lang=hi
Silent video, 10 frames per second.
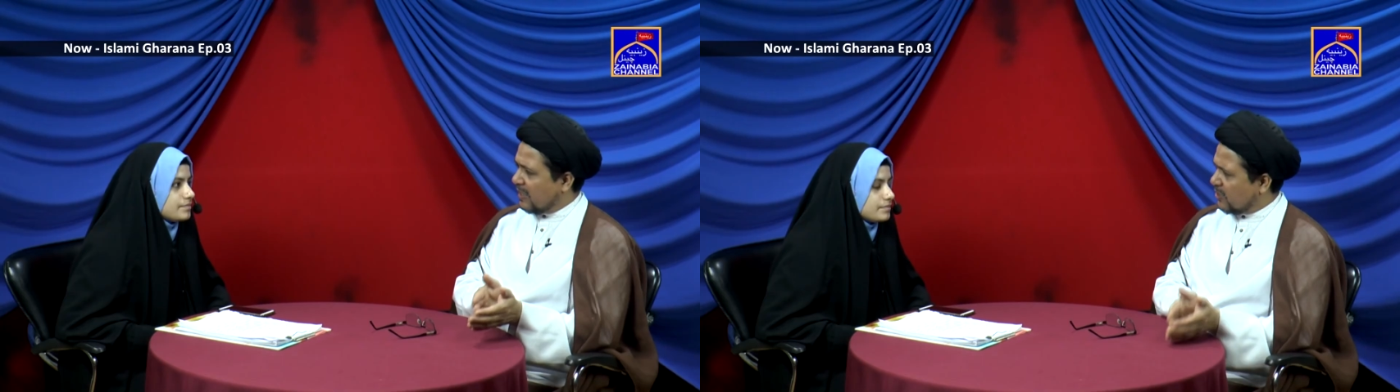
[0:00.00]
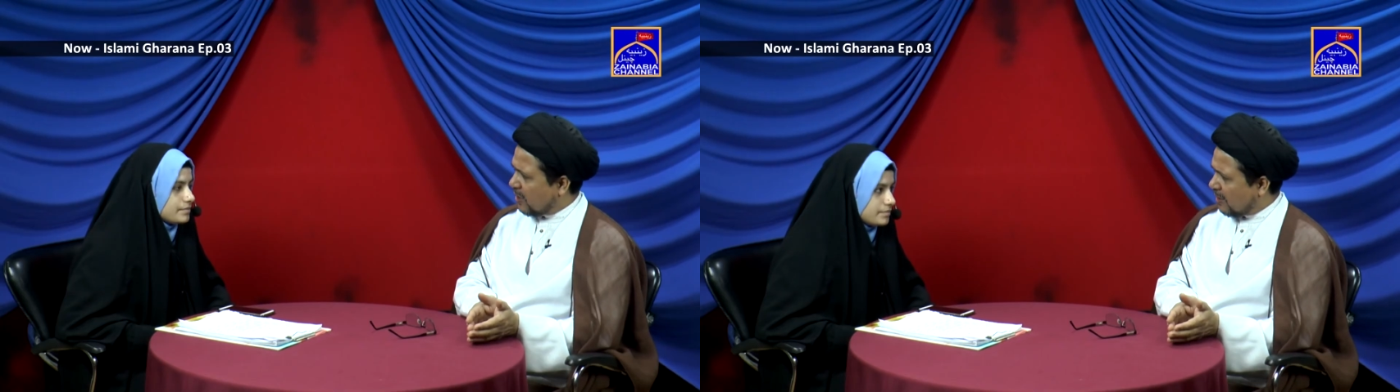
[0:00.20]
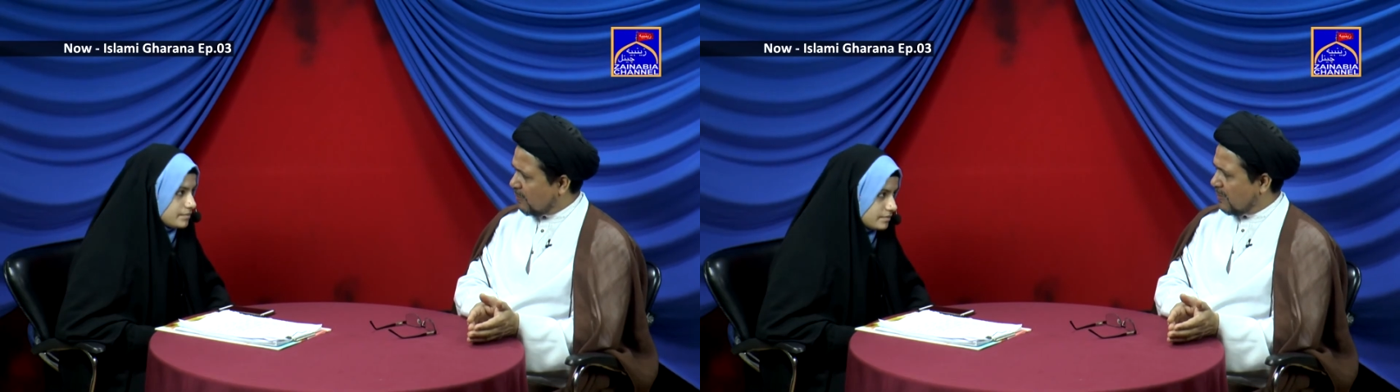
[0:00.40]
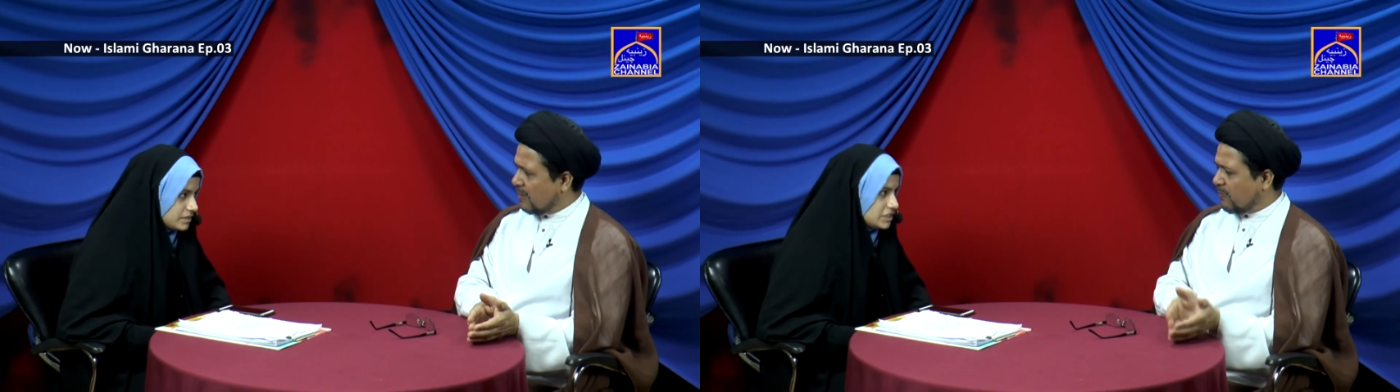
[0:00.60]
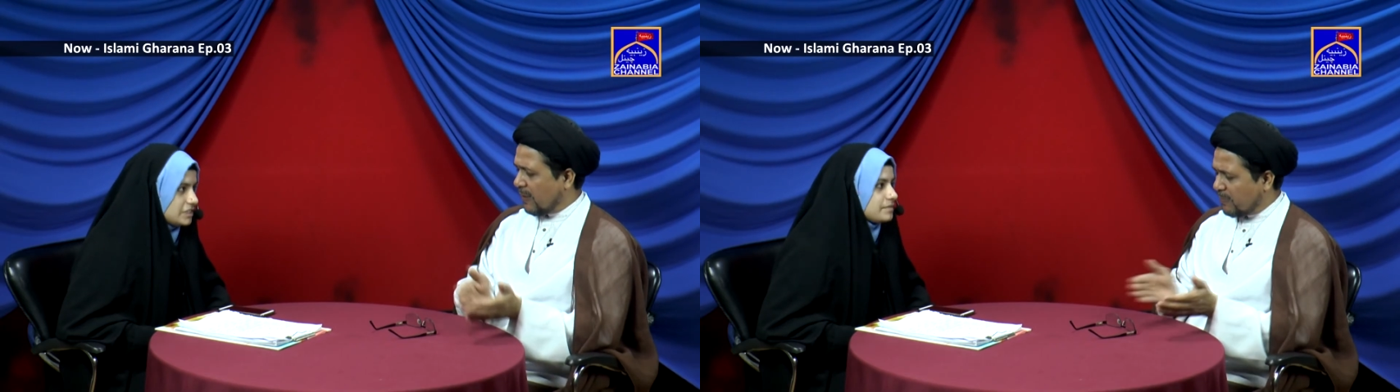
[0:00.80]
की शक्ल में
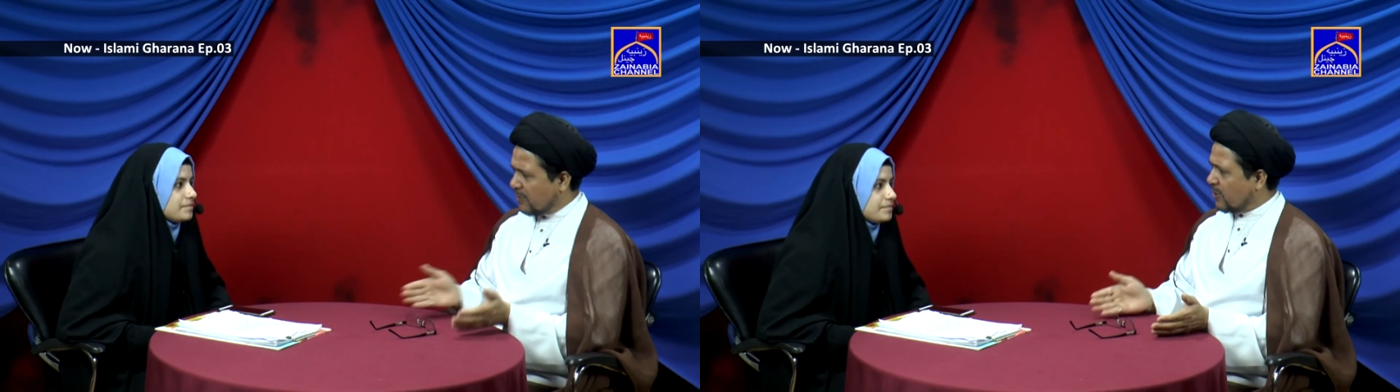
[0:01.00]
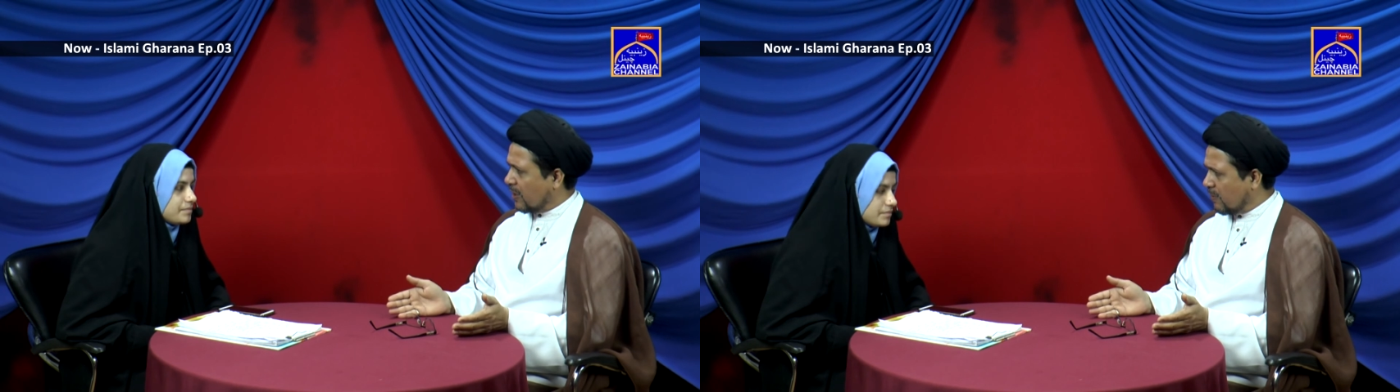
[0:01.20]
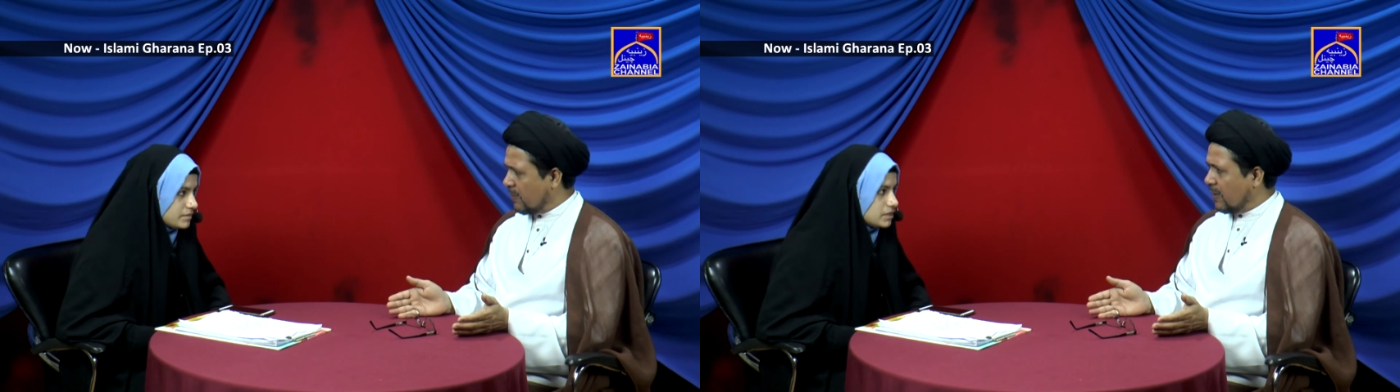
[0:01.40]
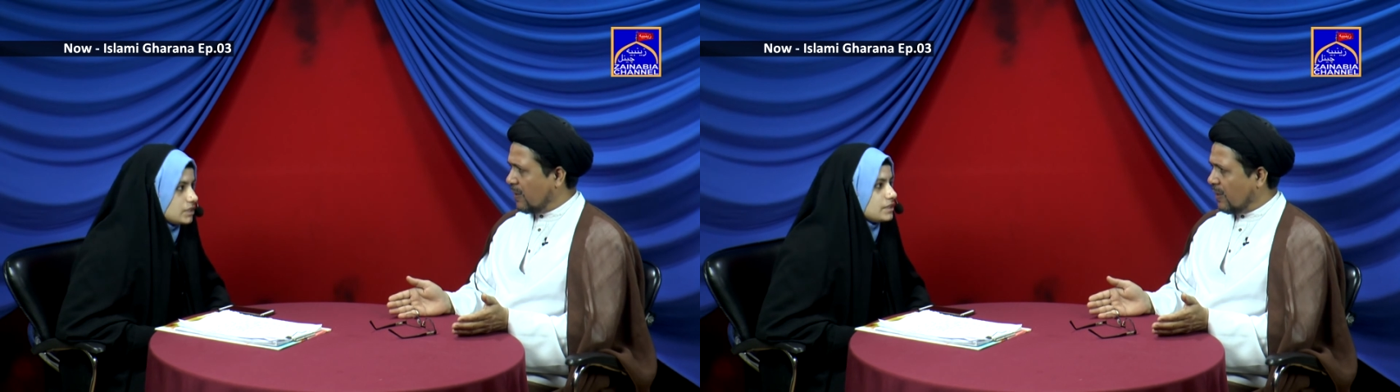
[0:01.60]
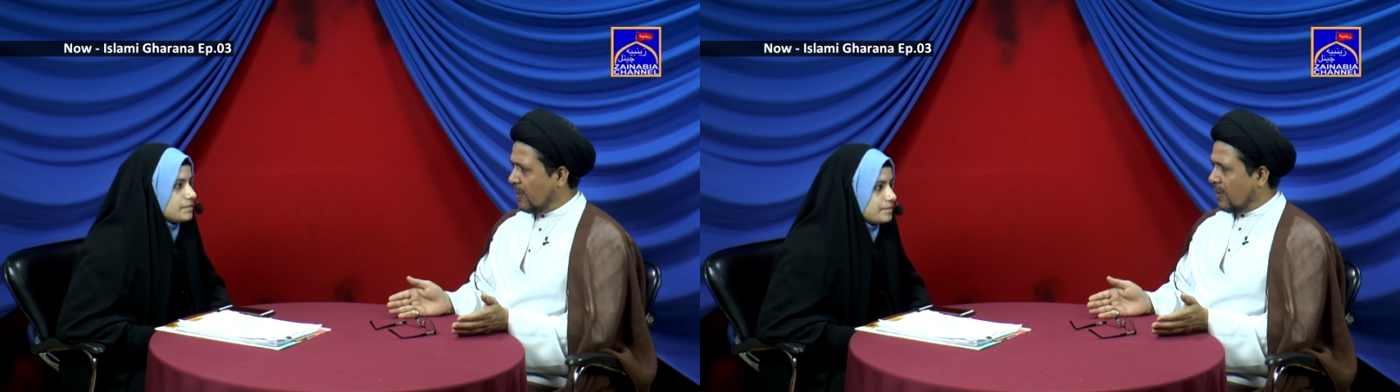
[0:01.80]
फिल्म की शक्ल में
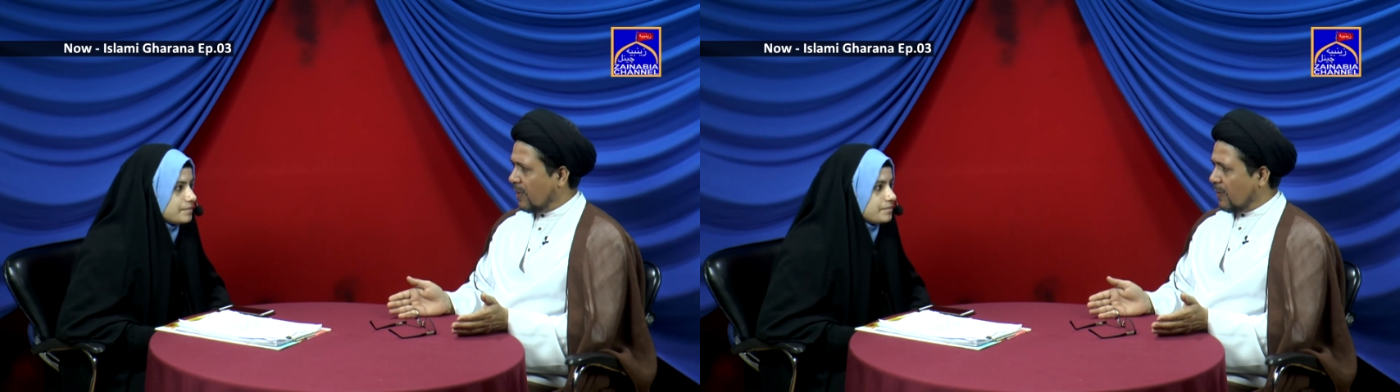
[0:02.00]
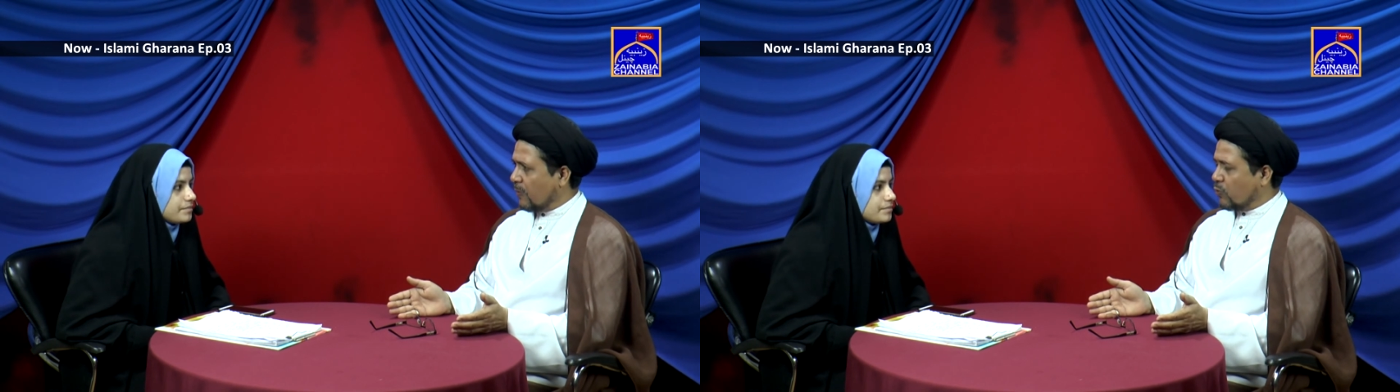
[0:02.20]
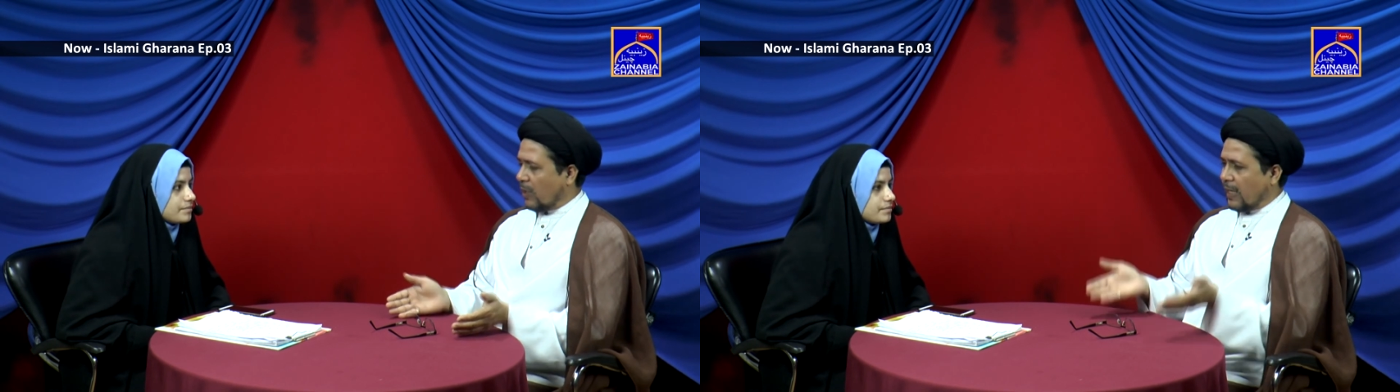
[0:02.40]
तो